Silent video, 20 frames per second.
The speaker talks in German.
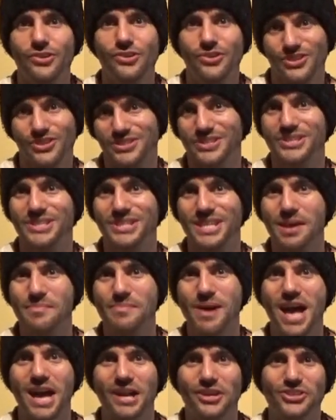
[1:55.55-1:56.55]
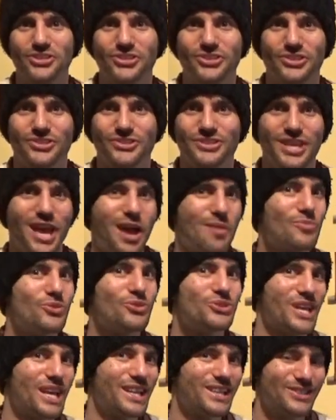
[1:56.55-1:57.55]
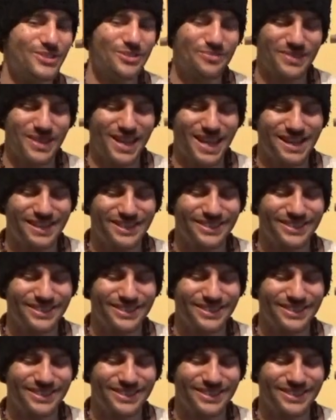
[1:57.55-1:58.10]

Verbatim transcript: Und es ist sehr magisch, sehr amüsant zum Teil.